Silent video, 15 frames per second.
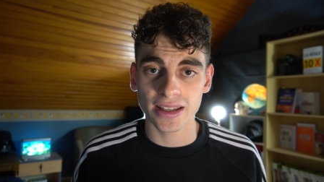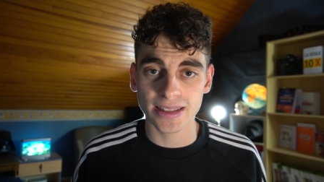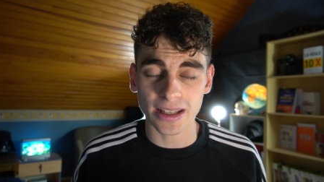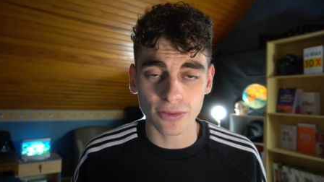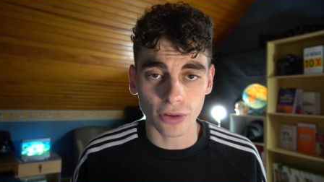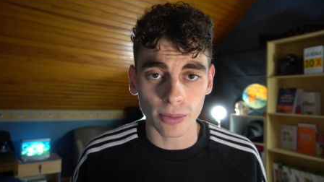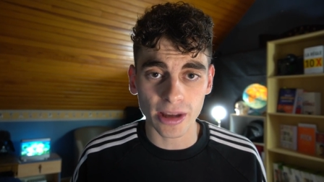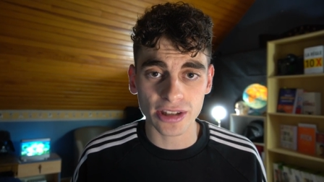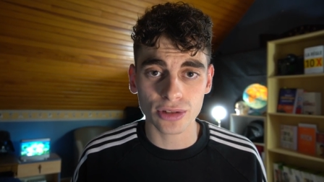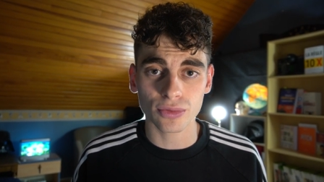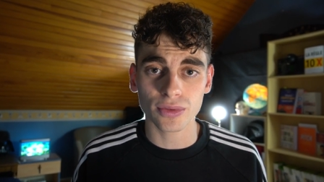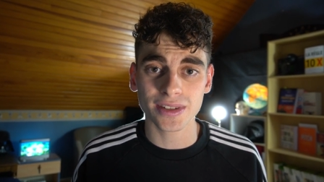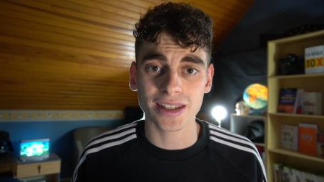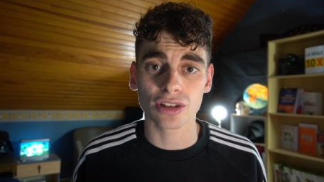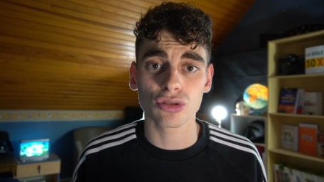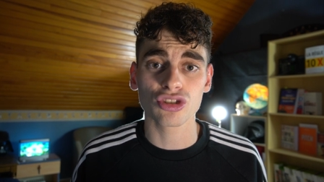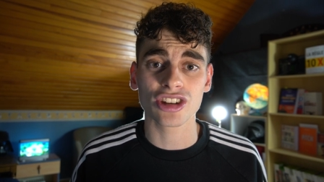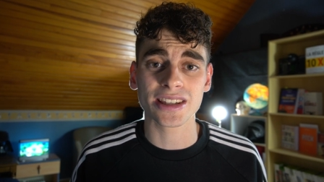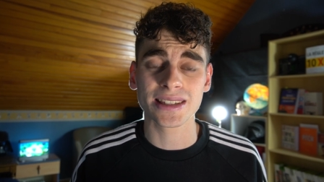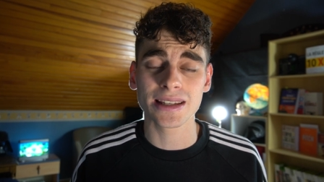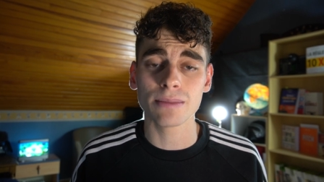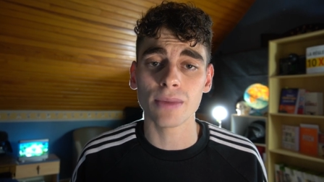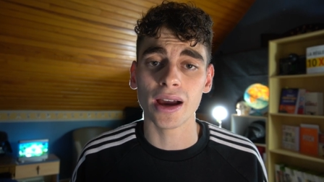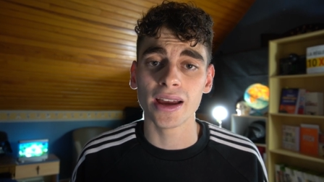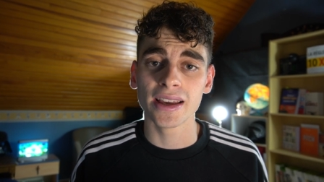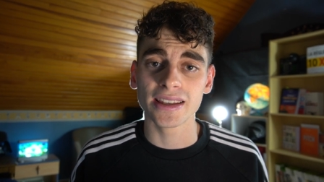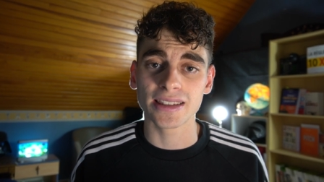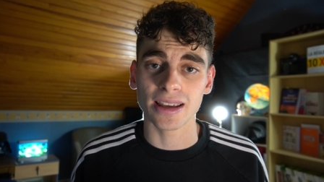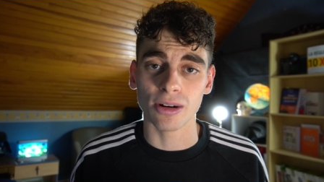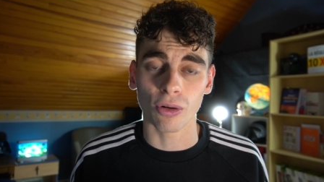cette formation, c'est que j'estime
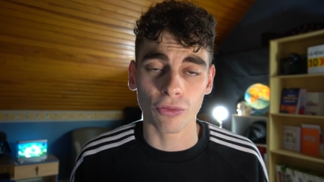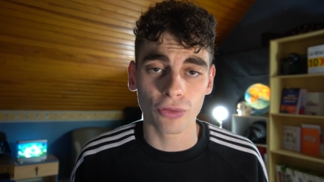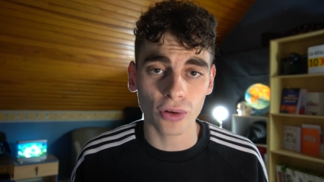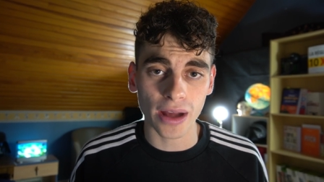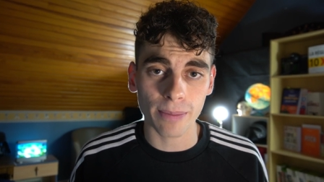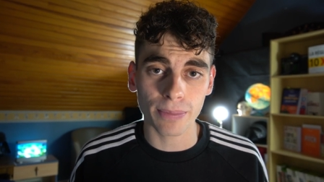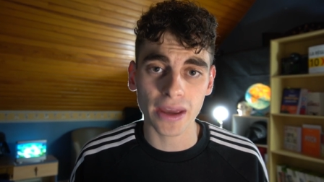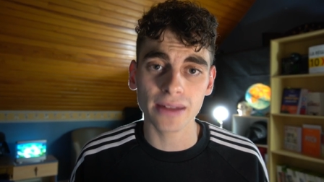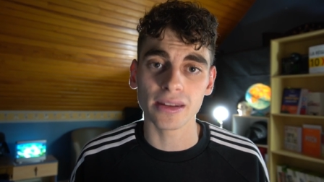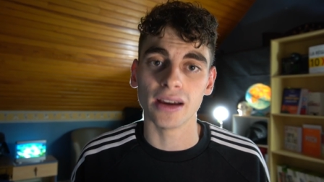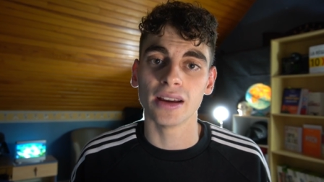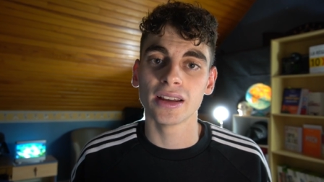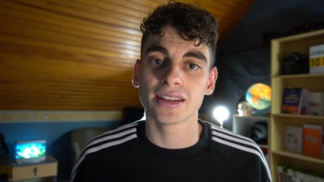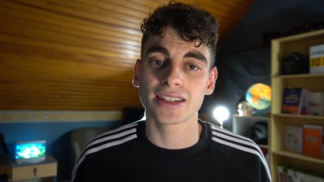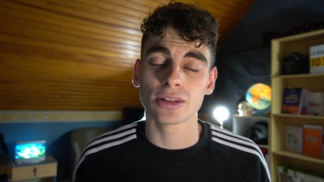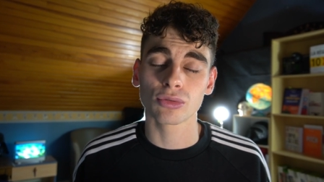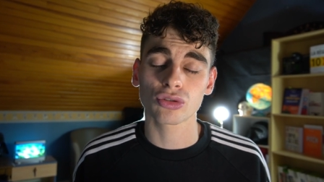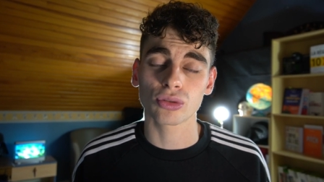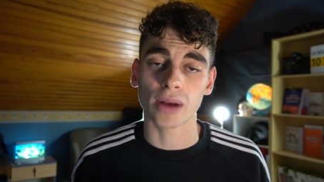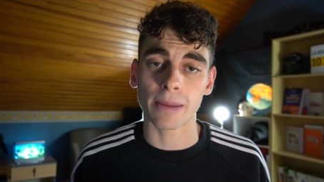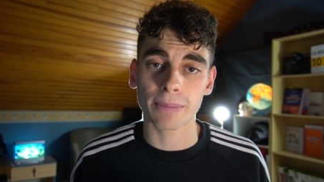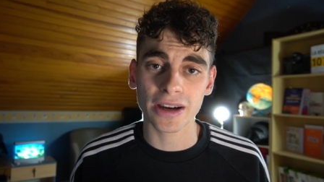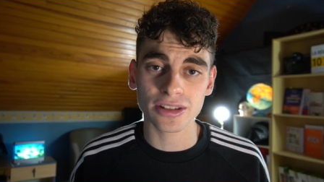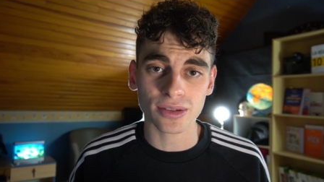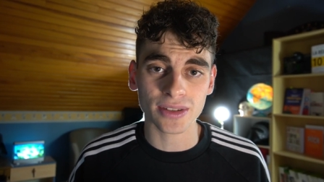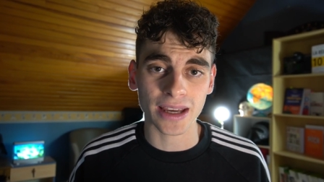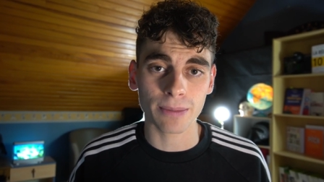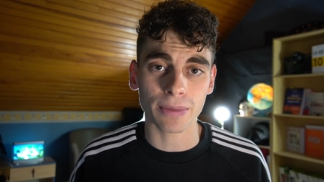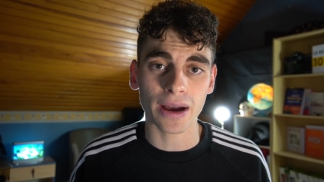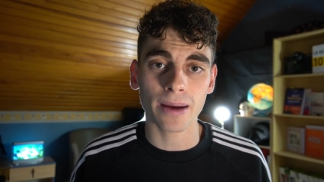qu'elle en vaut la peine, sinon je te la
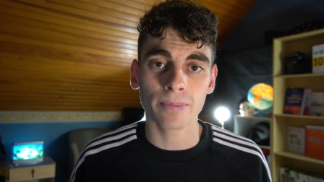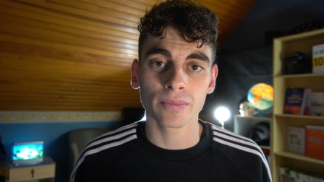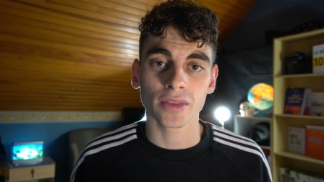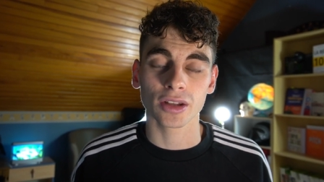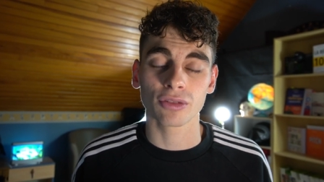présenterai pas.